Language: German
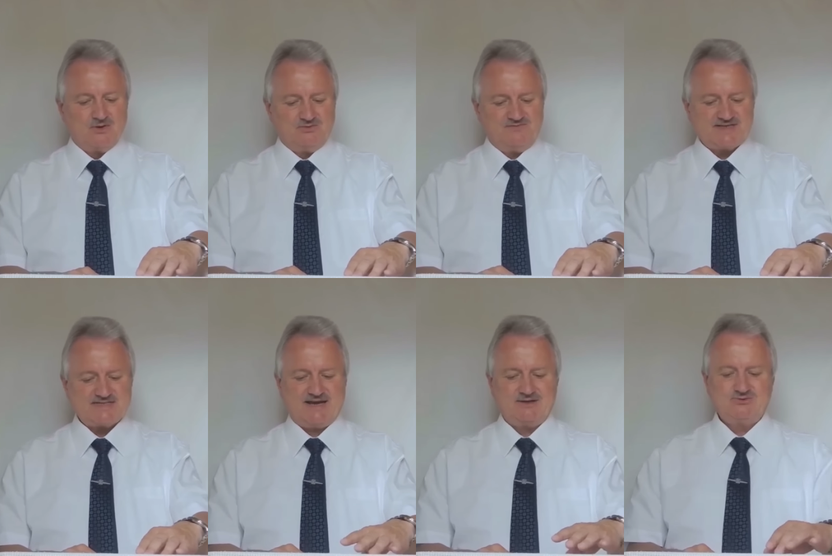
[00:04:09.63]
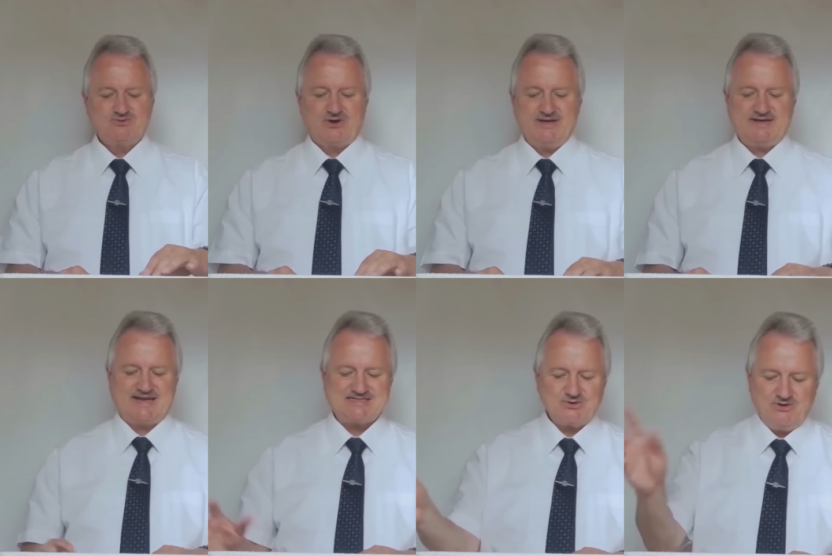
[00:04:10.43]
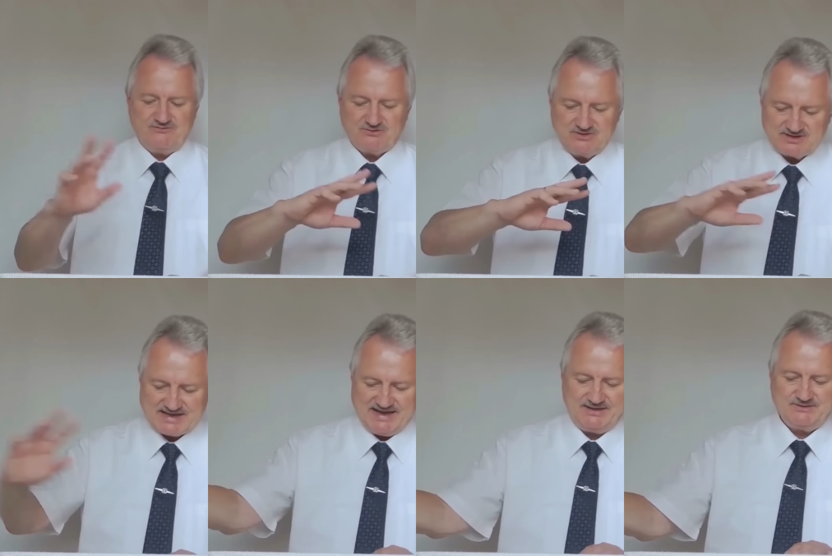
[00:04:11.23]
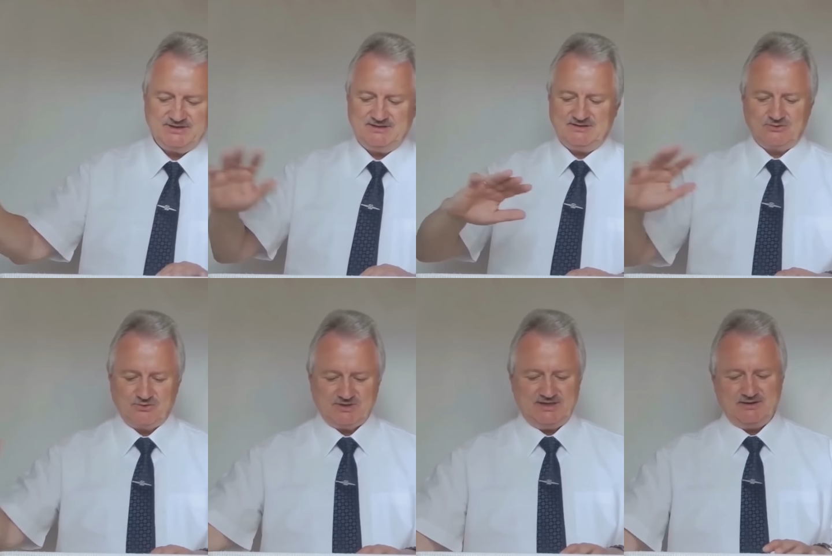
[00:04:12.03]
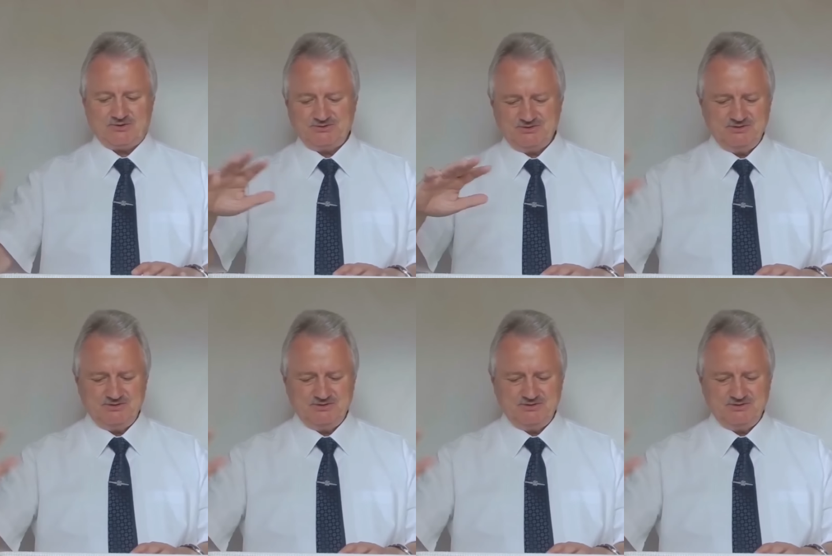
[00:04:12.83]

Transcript: und Vers 8 und 9, lasst euch von keiner Ideologie oder